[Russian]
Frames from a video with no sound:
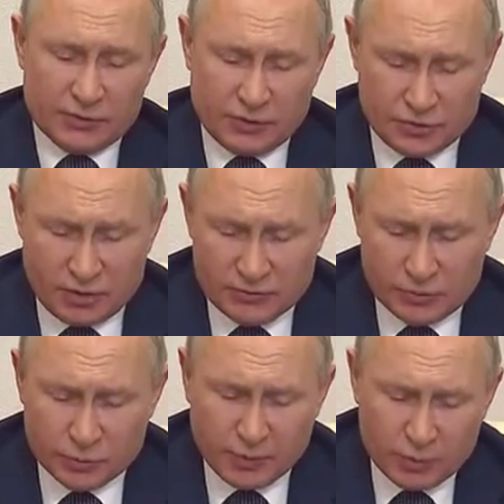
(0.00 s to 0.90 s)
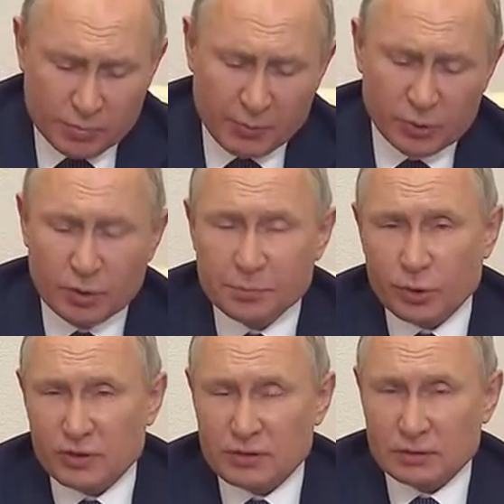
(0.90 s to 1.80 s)
Марат Сергеевич, вы упомянули
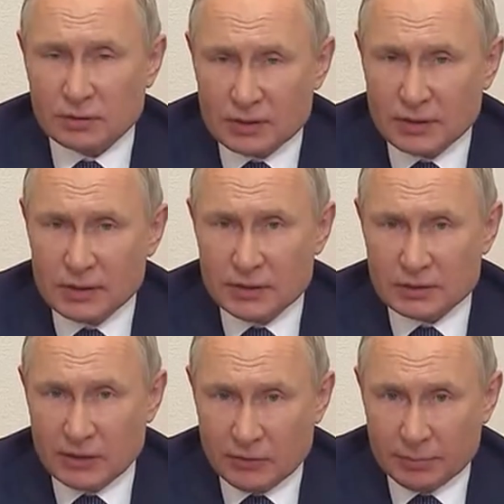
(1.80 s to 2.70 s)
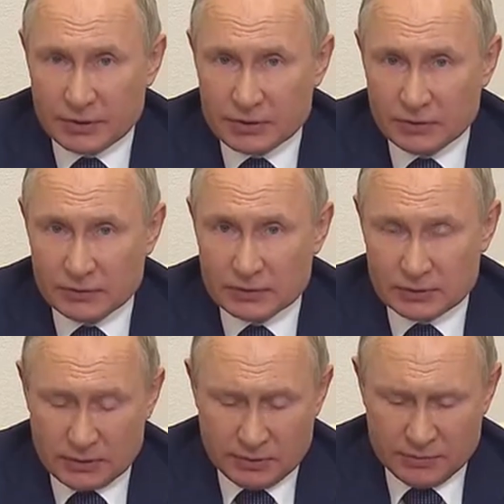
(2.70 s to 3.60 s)
про Красноярск, я попросил
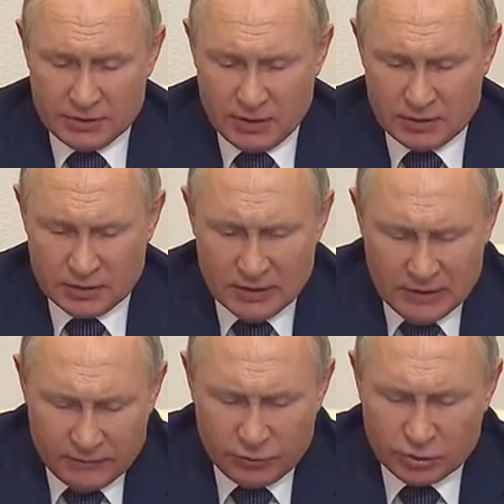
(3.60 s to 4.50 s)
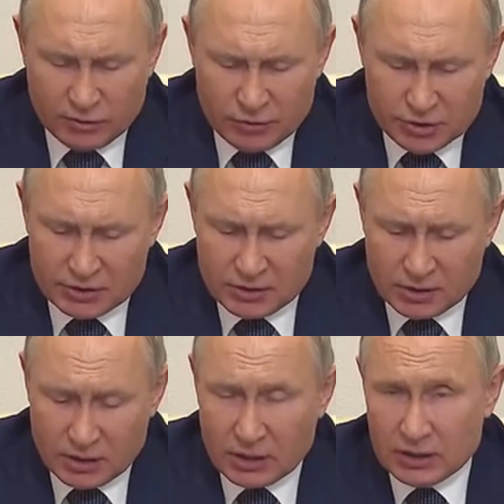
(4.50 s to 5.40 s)
вас этим заняться. Все-таки ваша
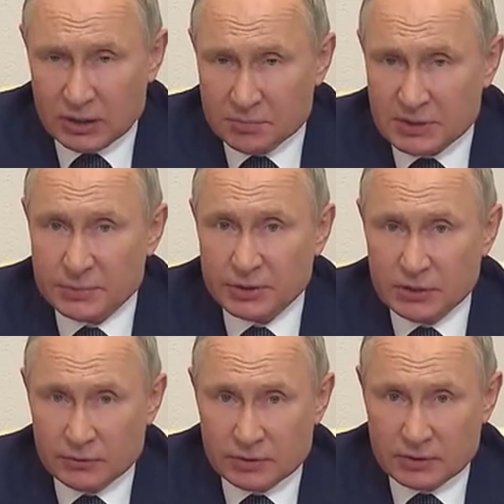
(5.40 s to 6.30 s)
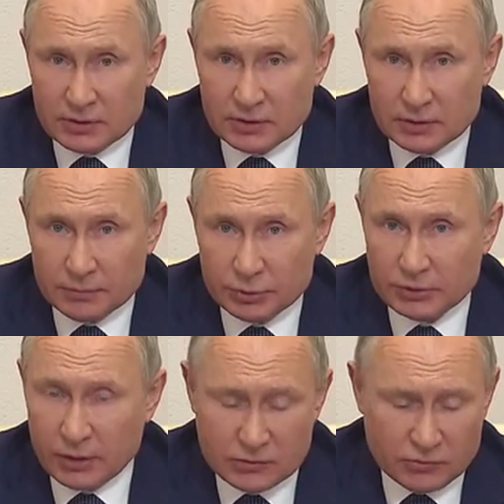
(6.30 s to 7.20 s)
оценка какая, и перспективы здесь какие по
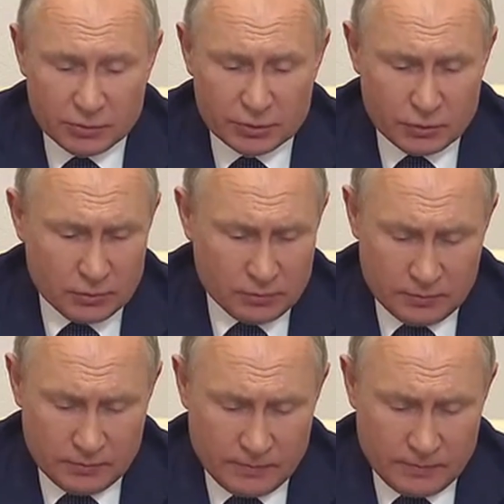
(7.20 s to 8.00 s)
строительству метро?